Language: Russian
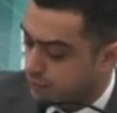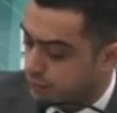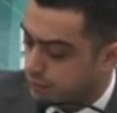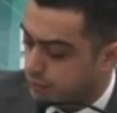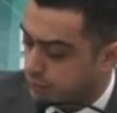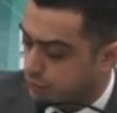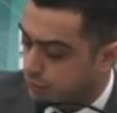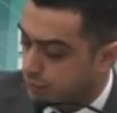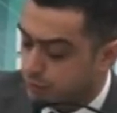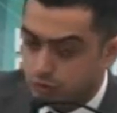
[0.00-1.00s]

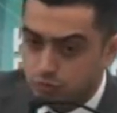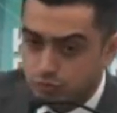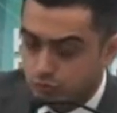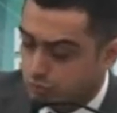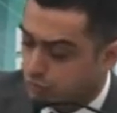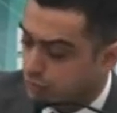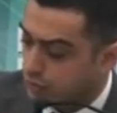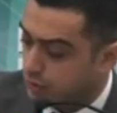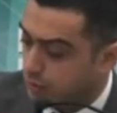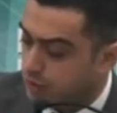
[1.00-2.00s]
в продуктах,
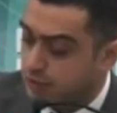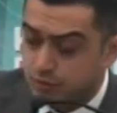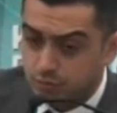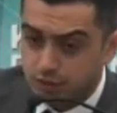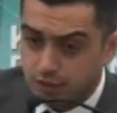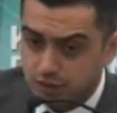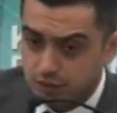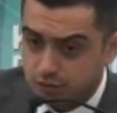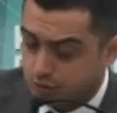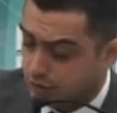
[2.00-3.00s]
услугах обязательно
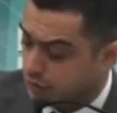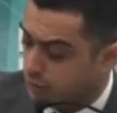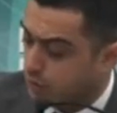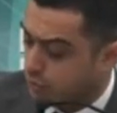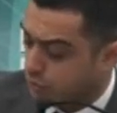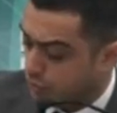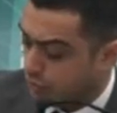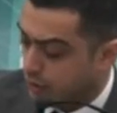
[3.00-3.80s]
проходили через лабораторию.